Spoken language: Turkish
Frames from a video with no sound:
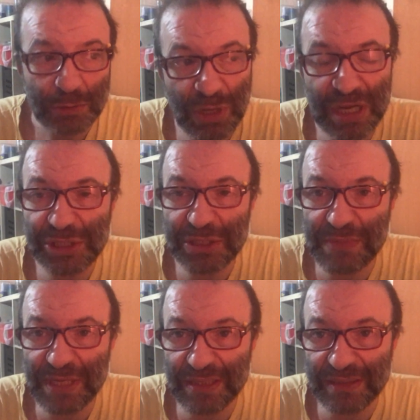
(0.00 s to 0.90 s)
Durağın
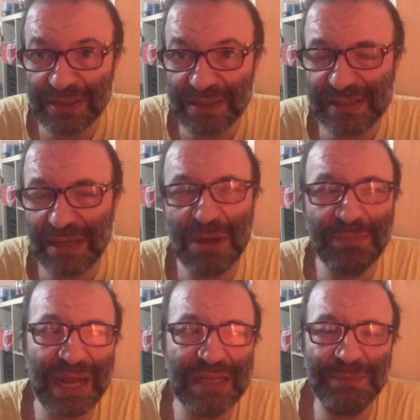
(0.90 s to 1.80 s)
şimdiye gittiğiniz
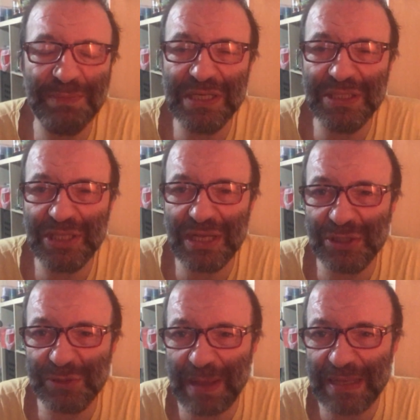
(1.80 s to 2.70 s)
zaman prensipler hiç
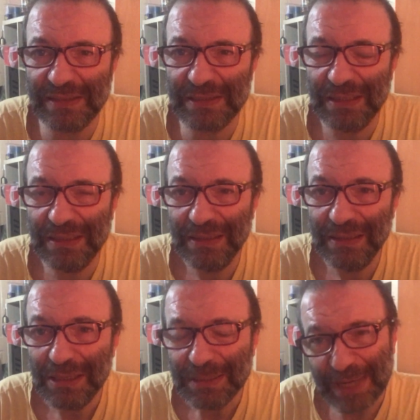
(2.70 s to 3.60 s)
değişmez.
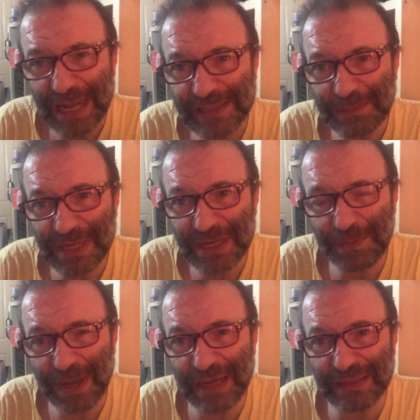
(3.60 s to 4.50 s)
Prensipler
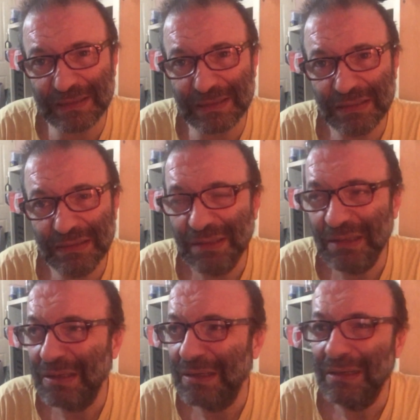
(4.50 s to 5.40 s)
hep aynıdır.
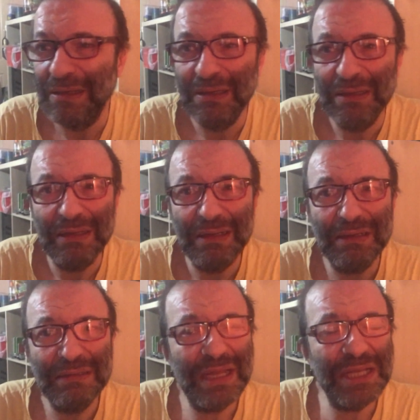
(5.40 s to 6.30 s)

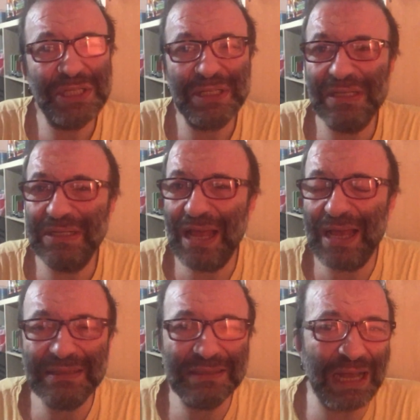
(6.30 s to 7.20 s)

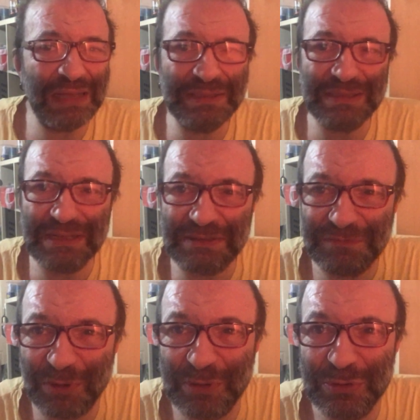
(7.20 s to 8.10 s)
Değişiklikler
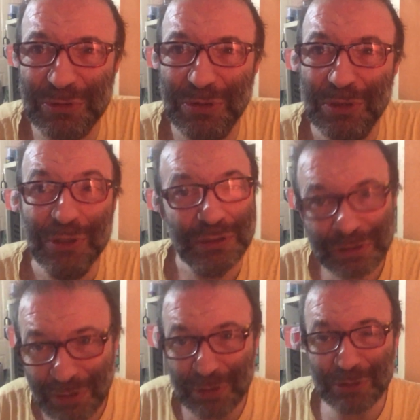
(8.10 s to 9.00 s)
kantitatif olur.
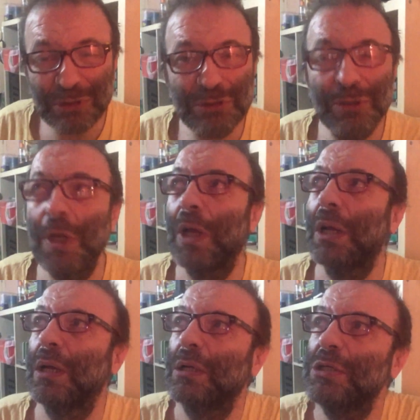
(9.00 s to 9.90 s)
Ne olur?
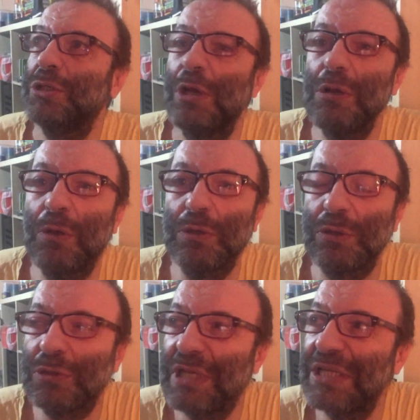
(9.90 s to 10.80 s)
Ee, şöyle
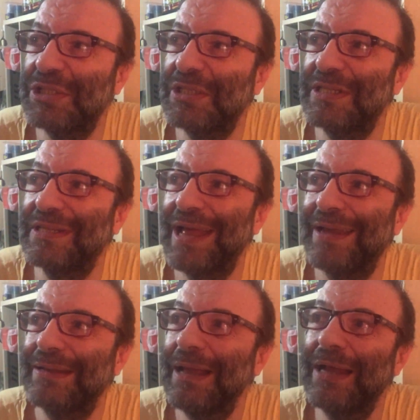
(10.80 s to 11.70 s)
olur
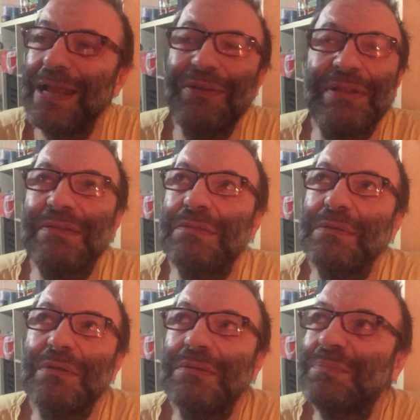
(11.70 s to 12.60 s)
değişiklikler. Yani evet
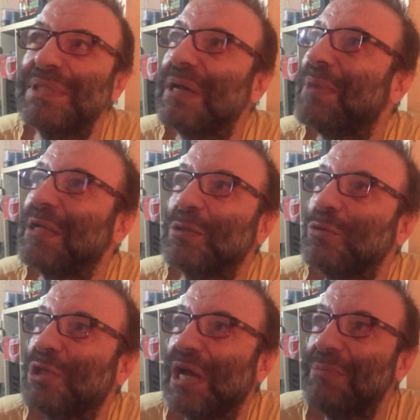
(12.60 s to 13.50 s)
e, bir zamanda
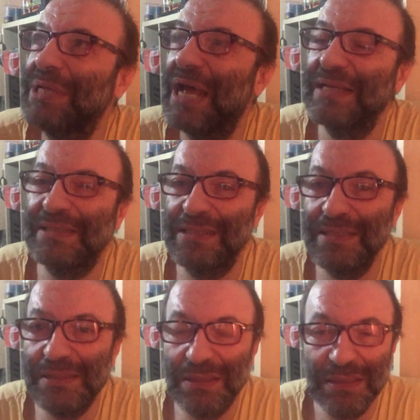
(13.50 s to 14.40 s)
uçağa
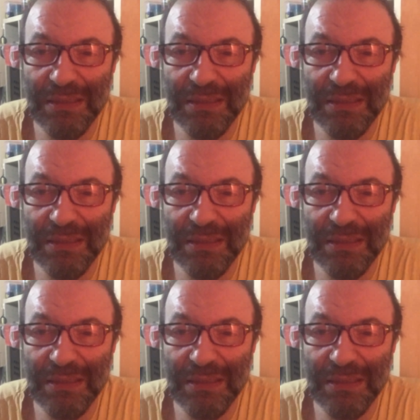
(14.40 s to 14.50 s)
binersiniz.